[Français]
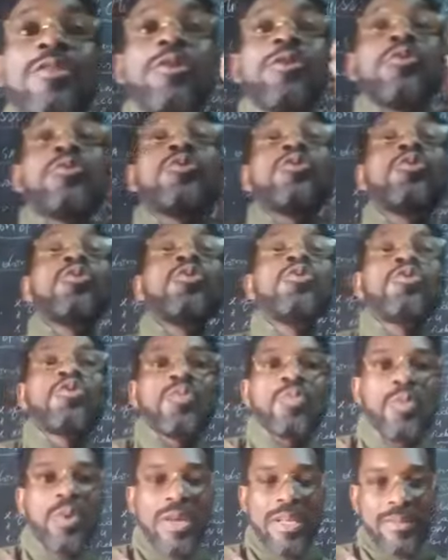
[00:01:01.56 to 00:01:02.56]
donnent
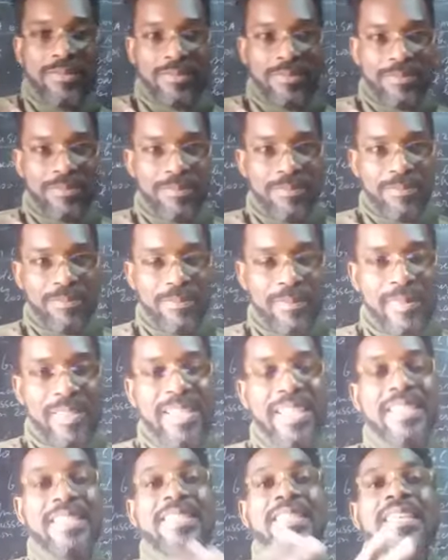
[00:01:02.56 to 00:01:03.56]
12 mois.
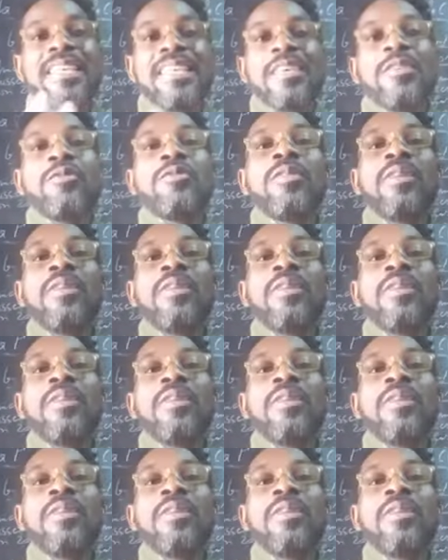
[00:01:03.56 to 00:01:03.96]
Ça, c'est